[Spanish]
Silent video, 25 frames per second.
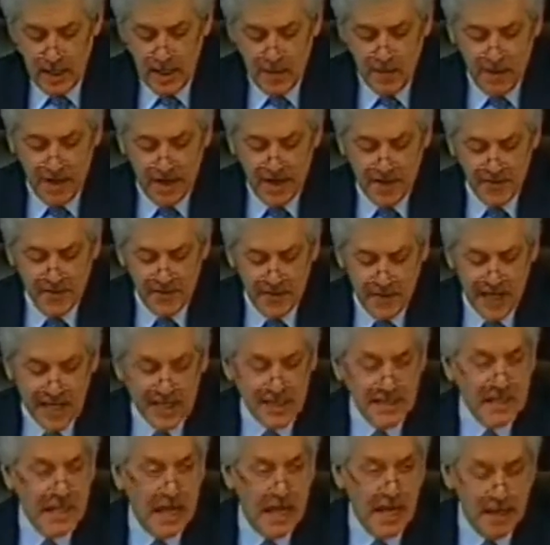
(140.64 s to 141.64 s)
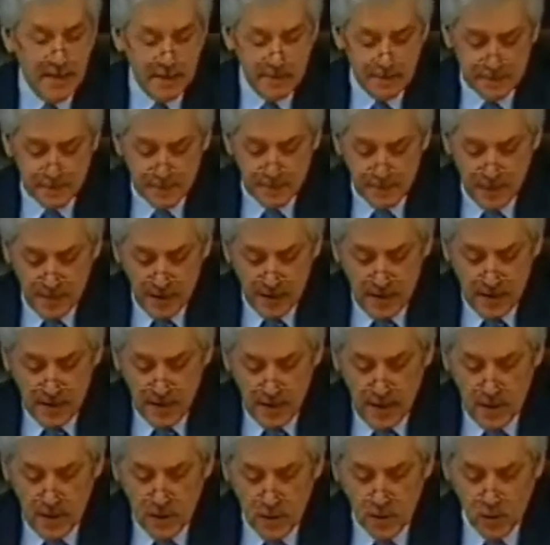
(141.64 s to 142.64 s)
y manifiesta
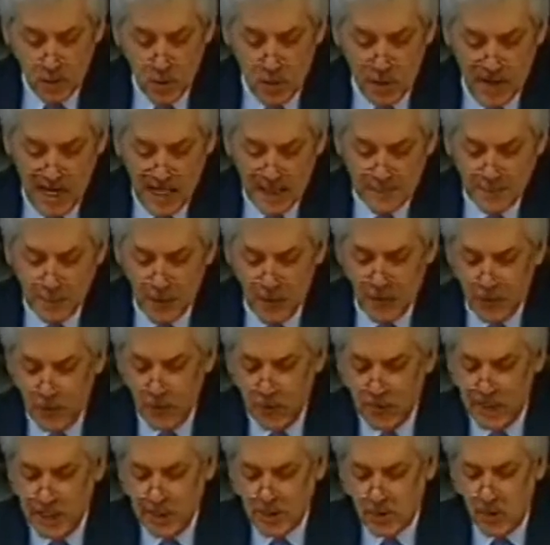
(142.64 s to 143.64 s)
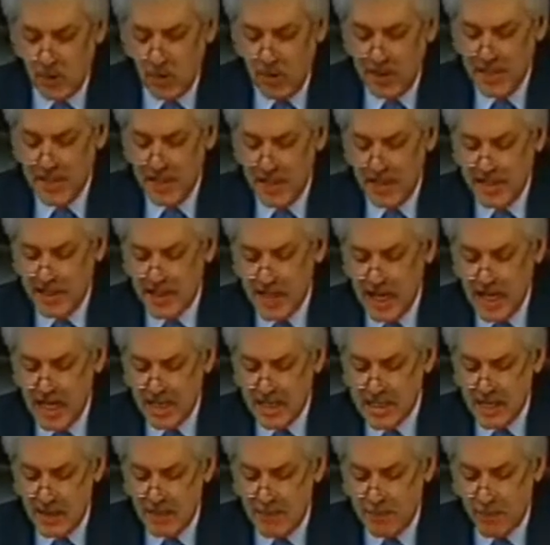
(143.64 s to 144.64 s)
su más profunda
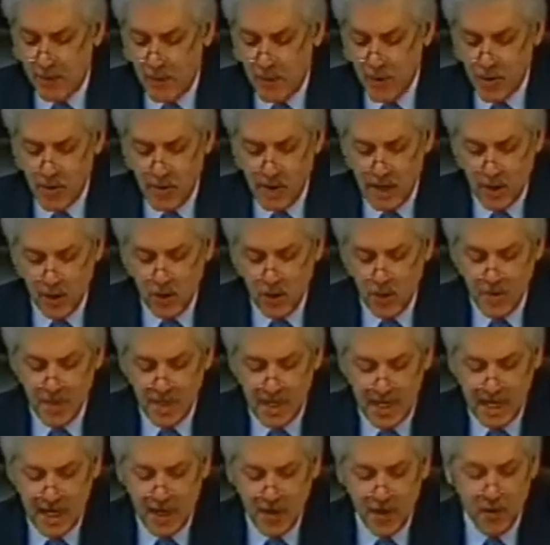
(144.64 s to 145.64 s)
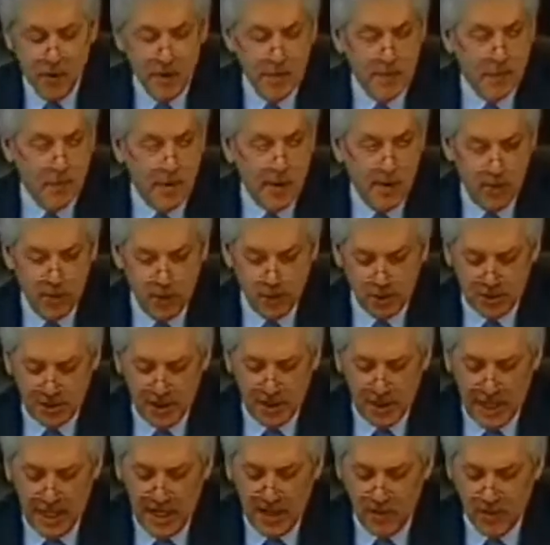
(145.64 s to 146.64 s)
solidaridad y apoyo al gobierno y pueblos
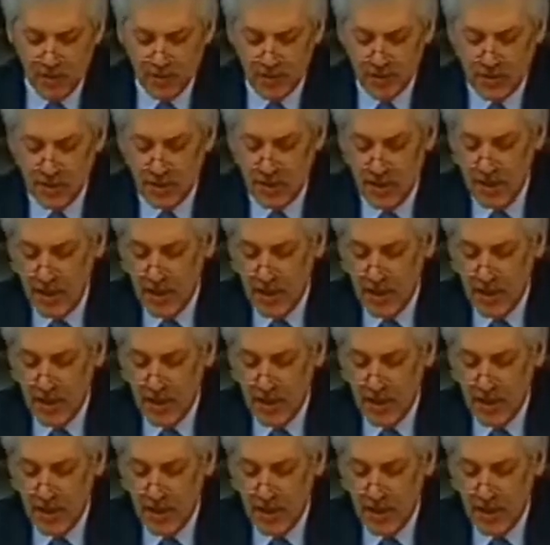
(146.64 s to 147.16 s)
chilenos